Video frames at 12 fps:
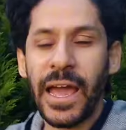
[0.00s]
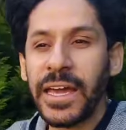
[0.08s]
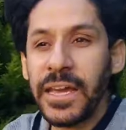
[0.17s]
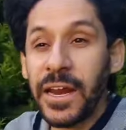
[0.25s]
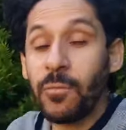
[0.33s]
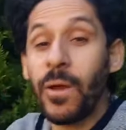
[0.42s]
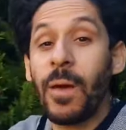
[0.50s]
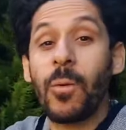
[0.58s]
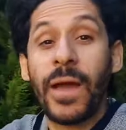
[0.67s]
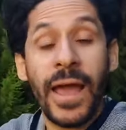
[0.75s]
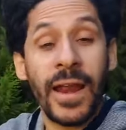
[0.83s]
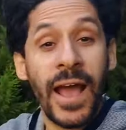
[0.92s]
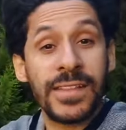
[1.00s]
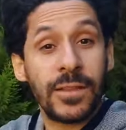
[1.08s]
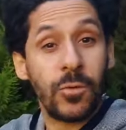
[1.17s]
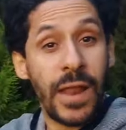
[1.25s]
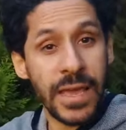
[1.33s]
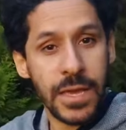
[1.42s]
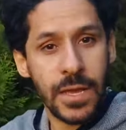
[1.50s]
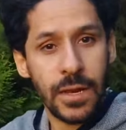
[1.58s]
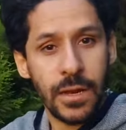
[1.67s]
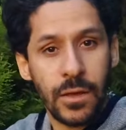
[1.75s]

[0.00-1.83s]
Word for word: أخيرا ولو كان عدد قليل